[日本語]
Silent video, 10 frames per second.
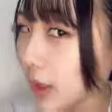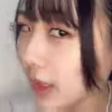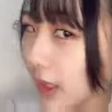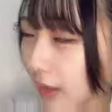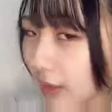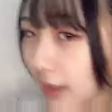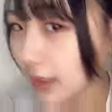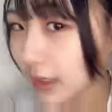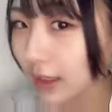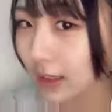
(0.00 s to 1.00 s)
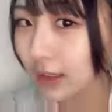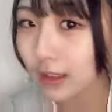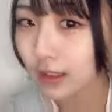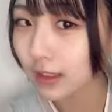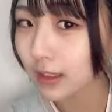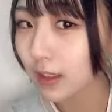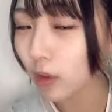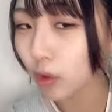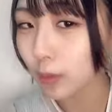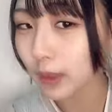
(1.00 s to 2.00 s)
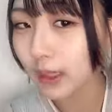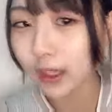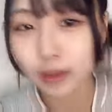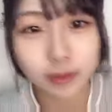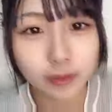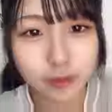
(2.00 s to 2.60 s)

ニーテールです小馬テール